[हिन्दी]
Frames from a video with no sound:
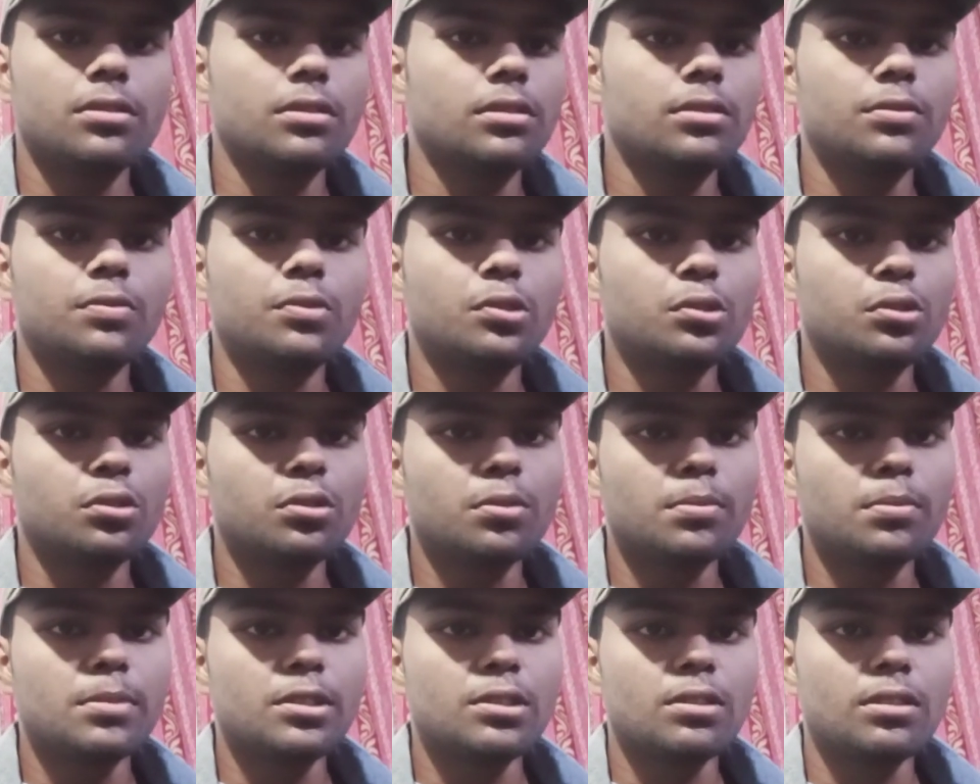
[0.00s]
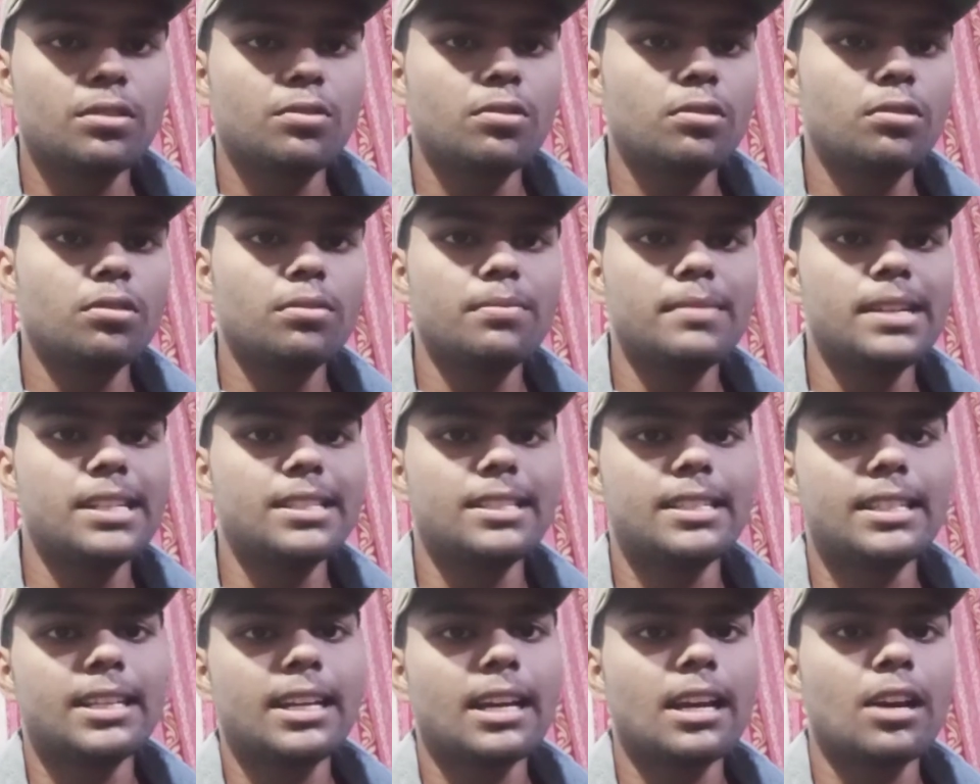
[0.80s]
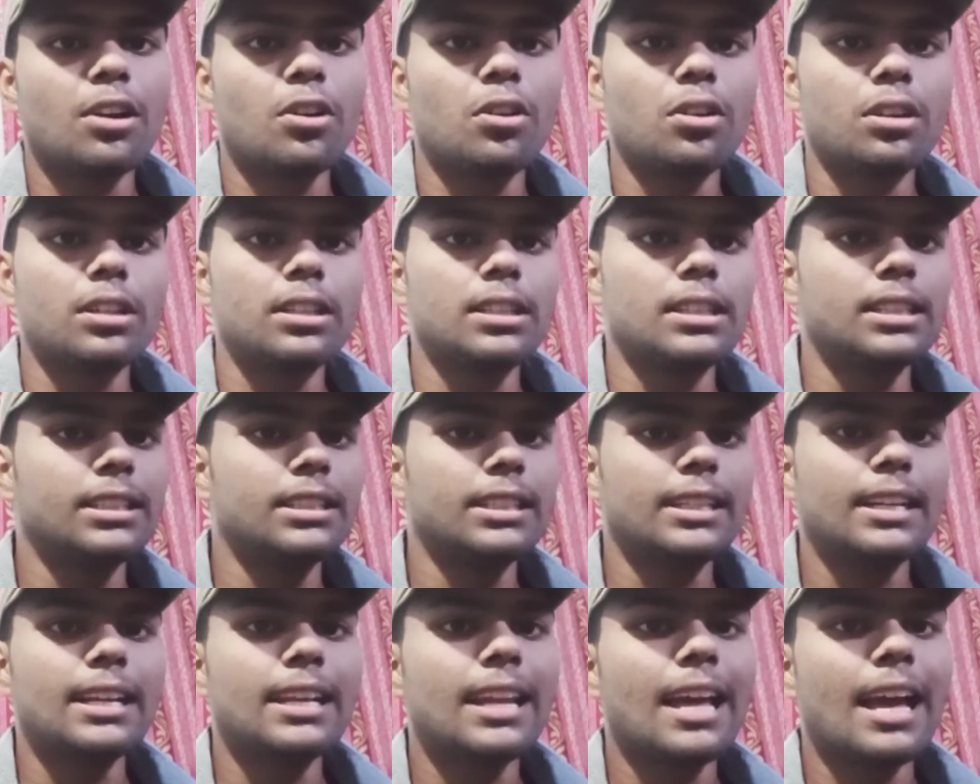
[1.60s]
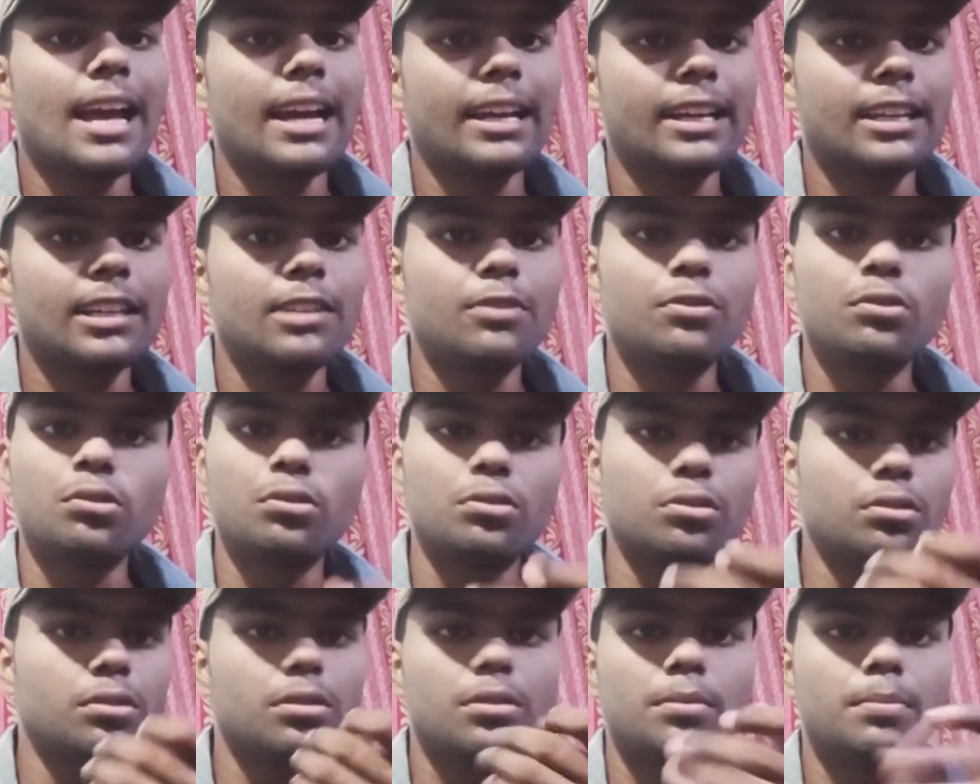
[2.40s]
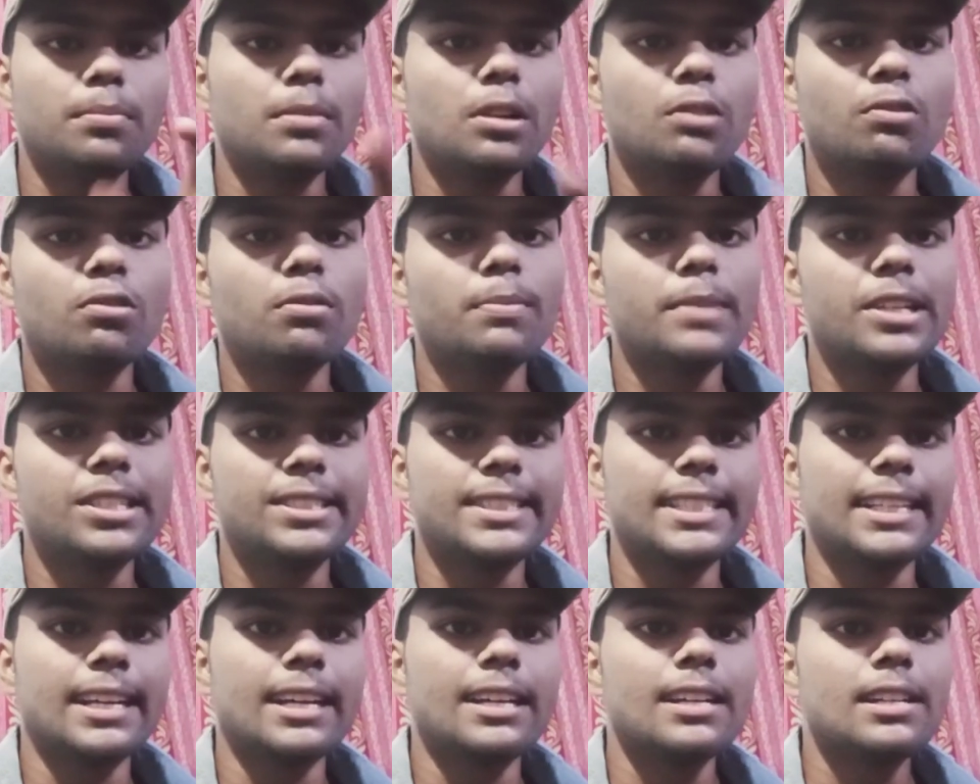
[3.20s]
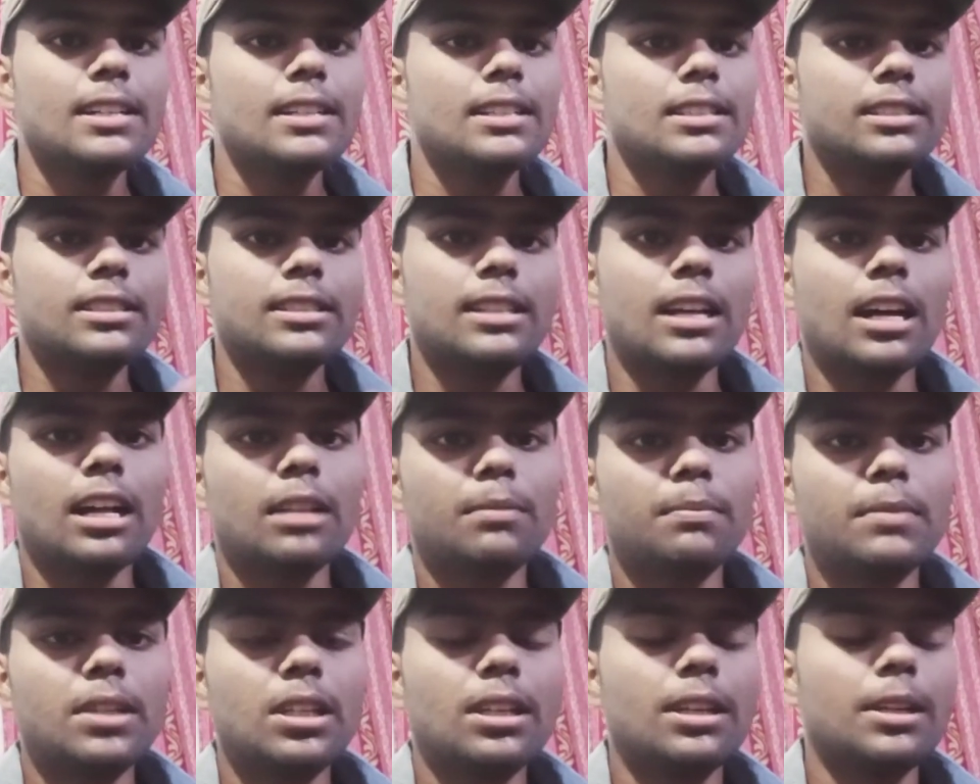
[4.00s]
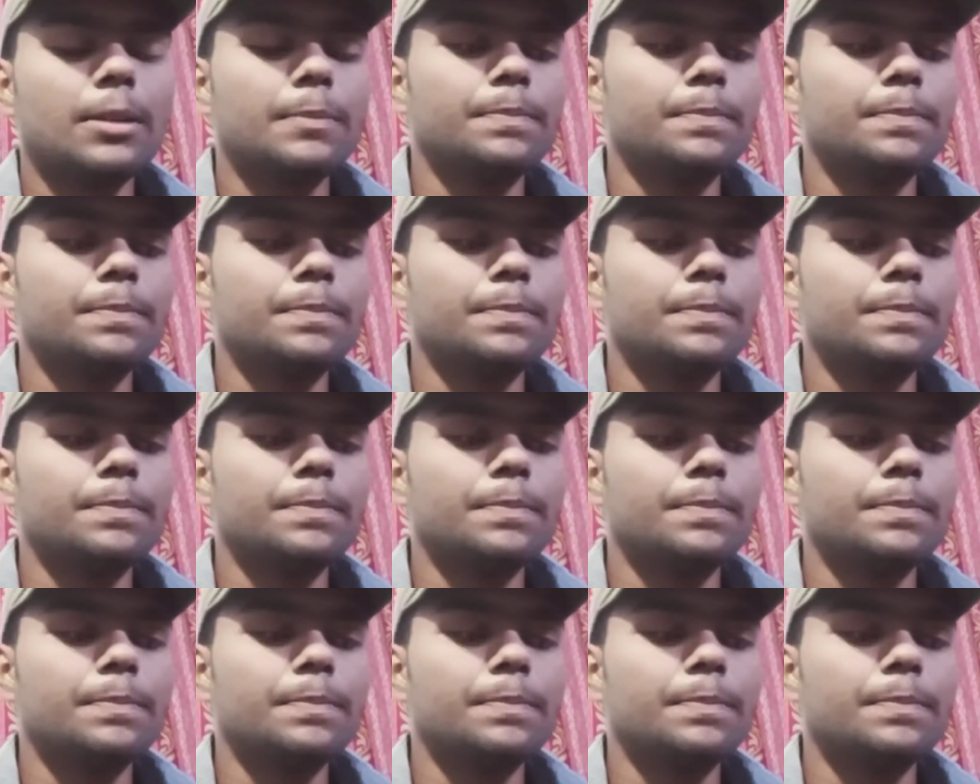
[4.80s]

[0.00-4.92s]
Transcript: वो तो बिल्कुल बेसिक है और इथिकल हैकिंग वो बिल्कुल बेसिक है साथ में ना